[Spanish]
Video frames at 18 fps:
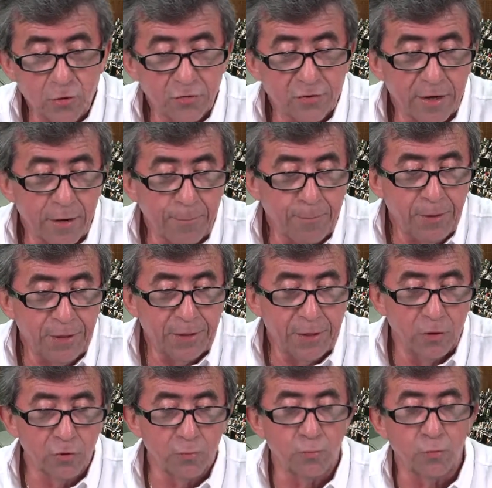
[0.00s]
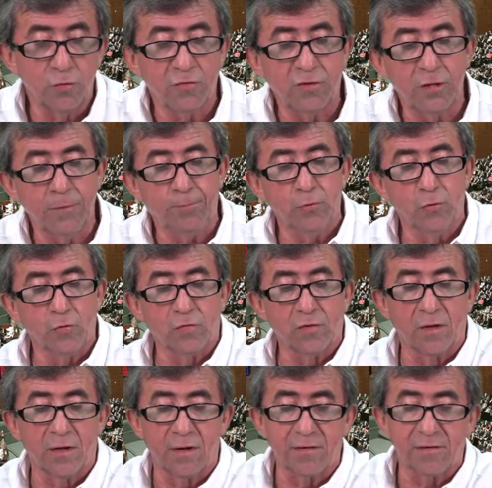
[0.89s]
se repite en los municipios
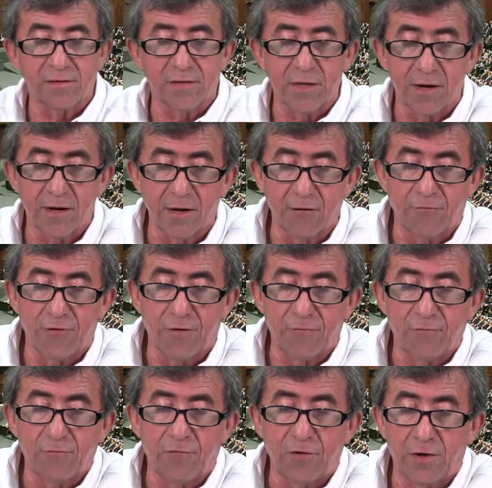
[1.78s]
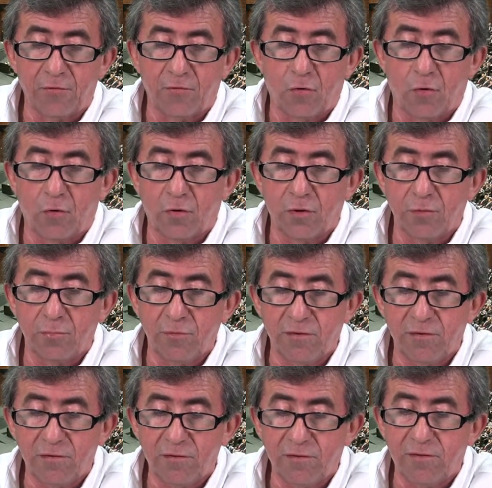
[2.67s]
sin restarle fervor y
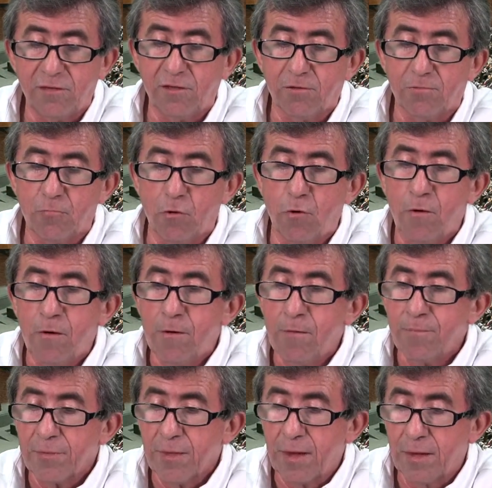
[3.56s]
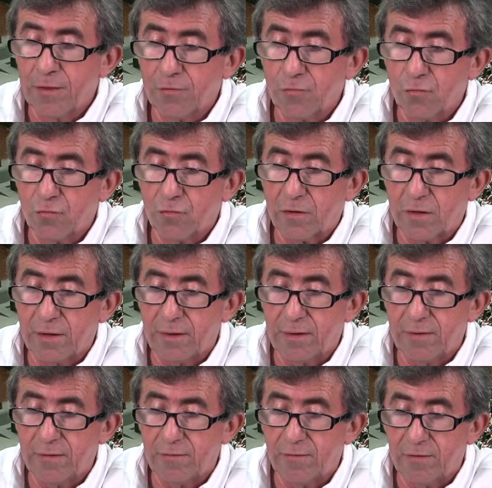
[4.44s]
misticismo a sus
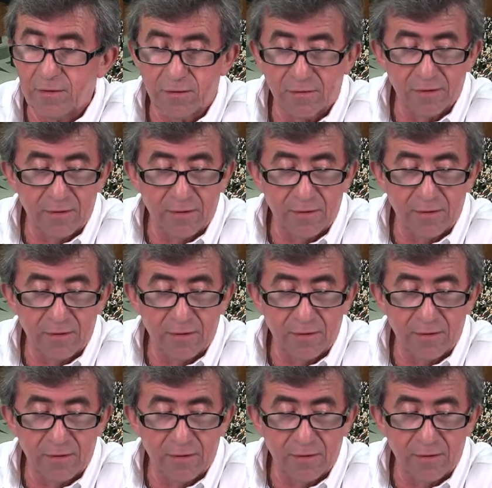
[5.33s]
creencias